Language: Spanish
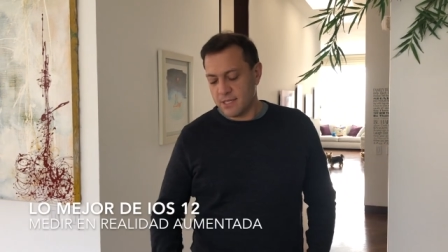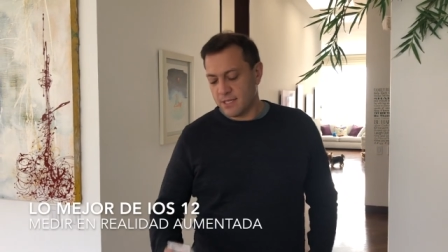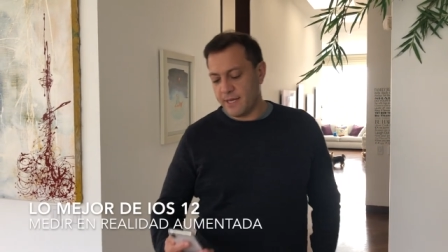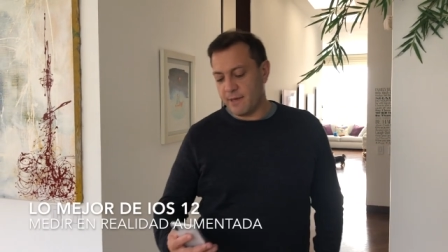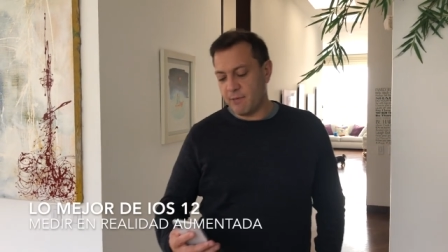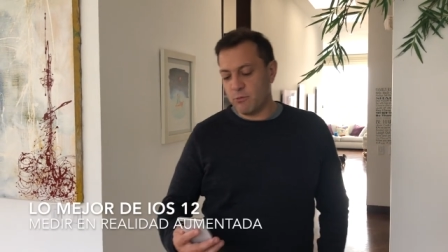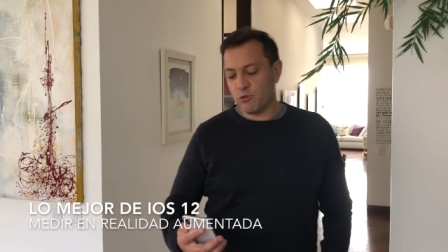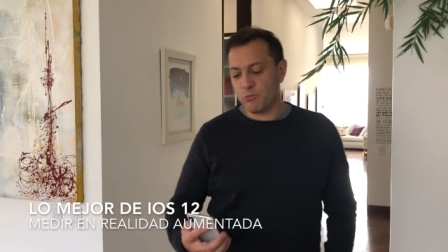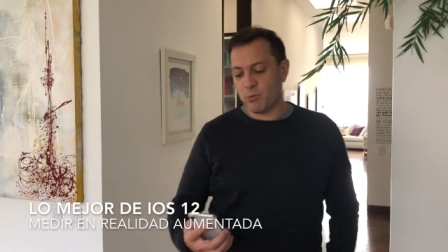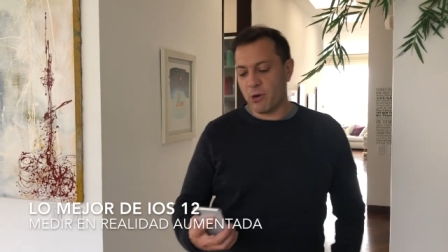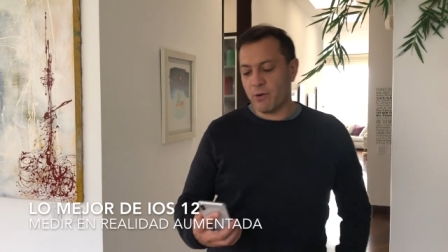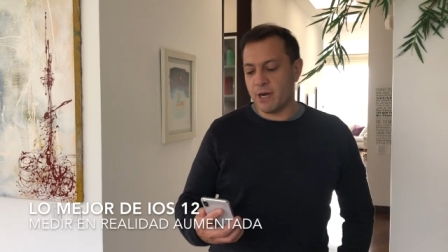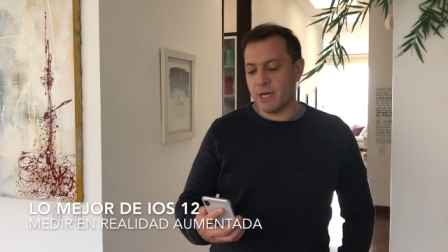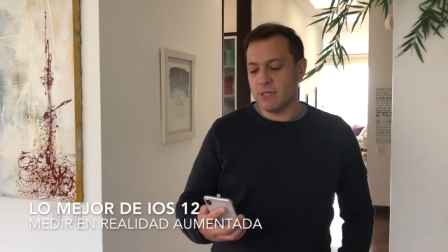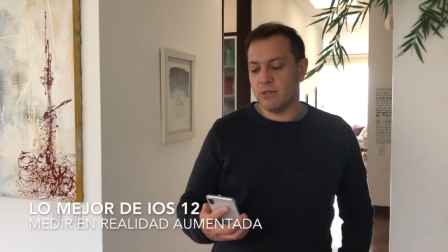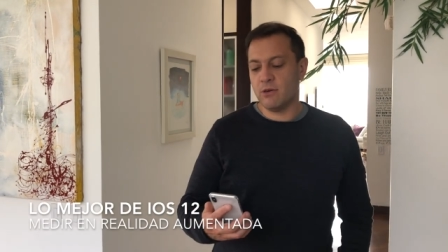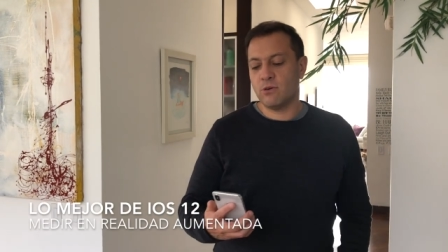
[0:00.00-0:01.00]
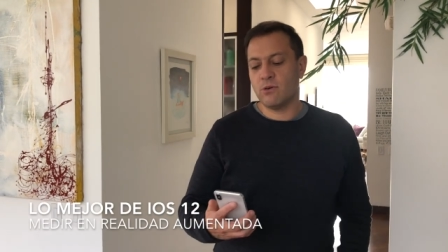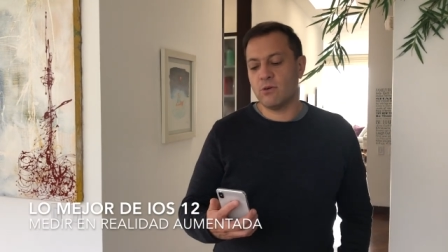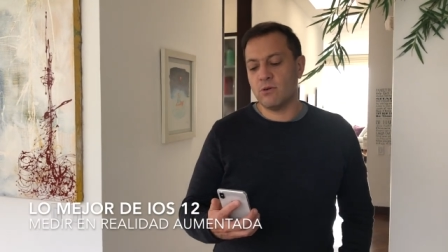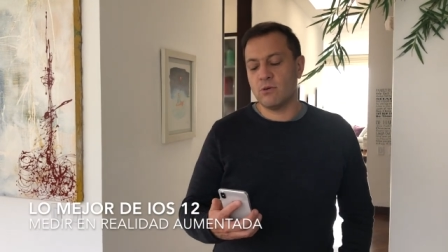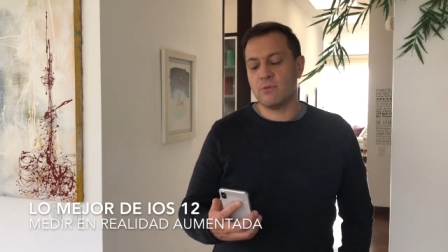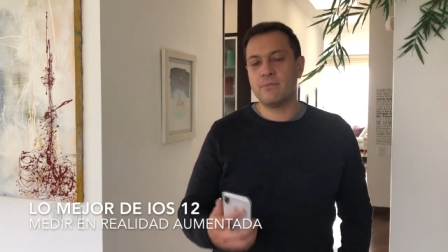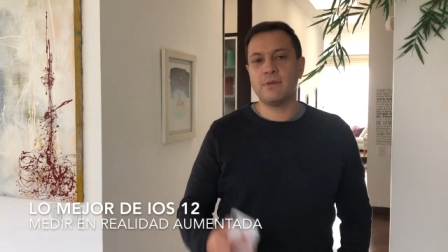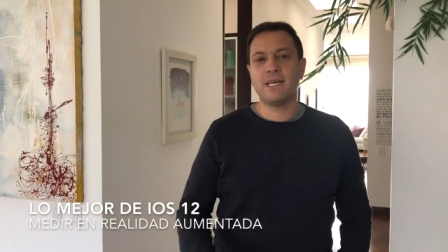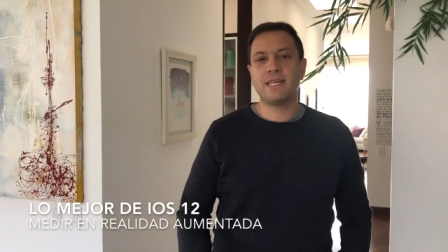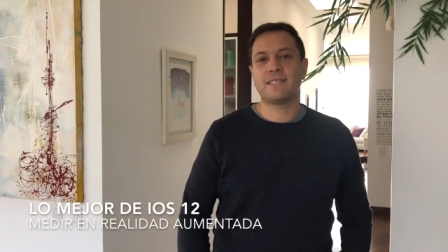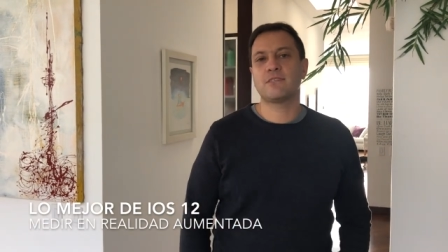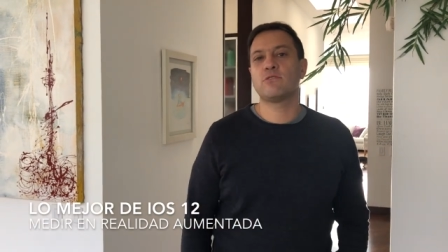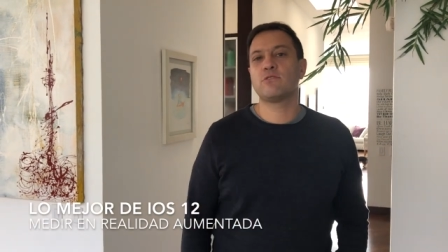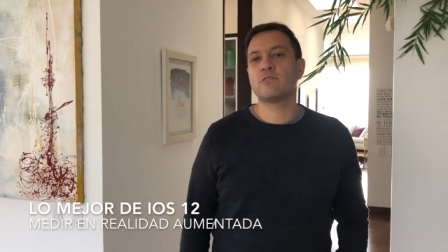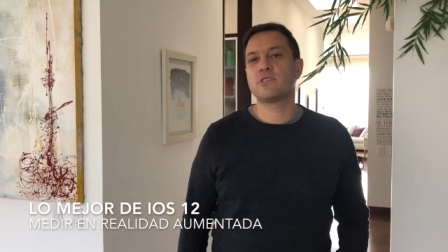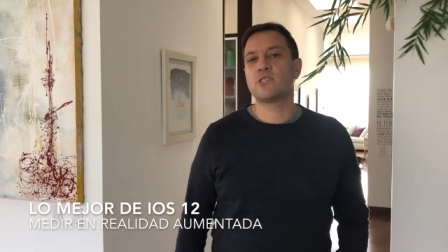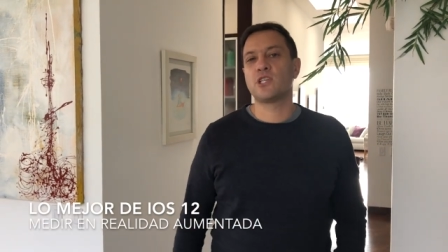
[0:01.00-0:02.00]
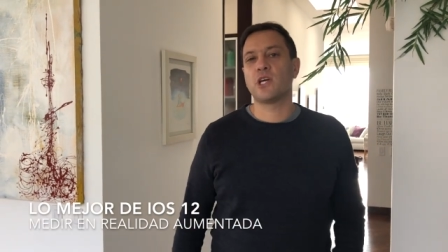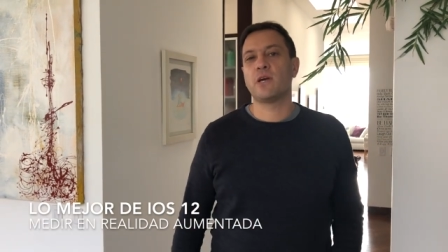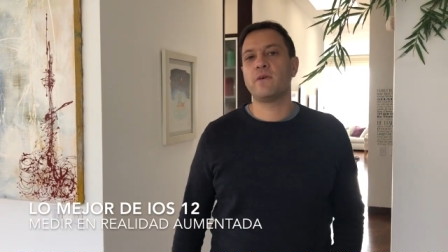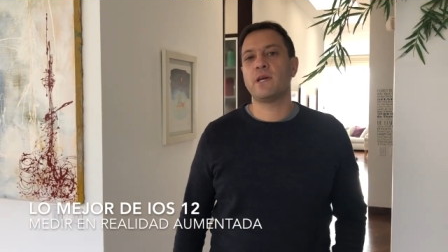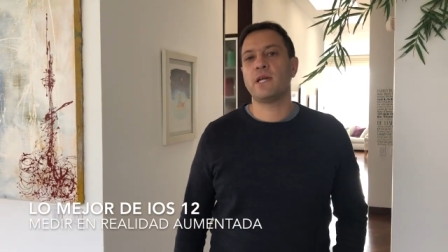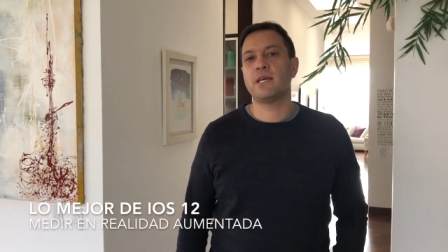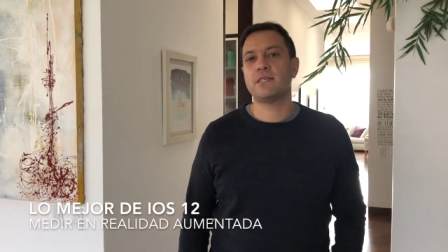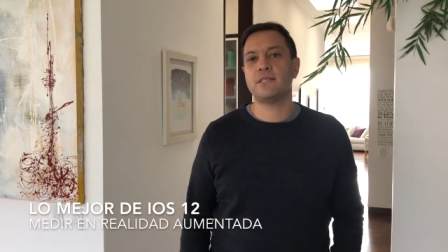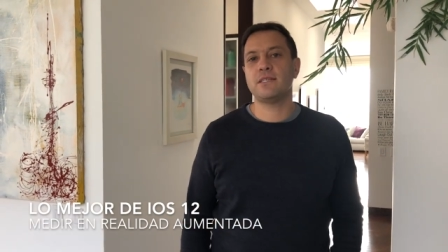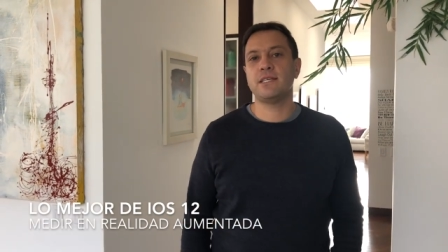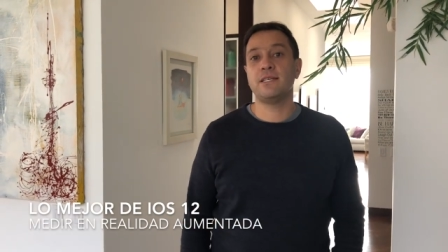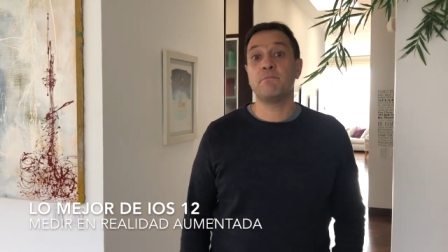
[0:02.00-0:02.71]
Seguimos probando esas cosas chéveres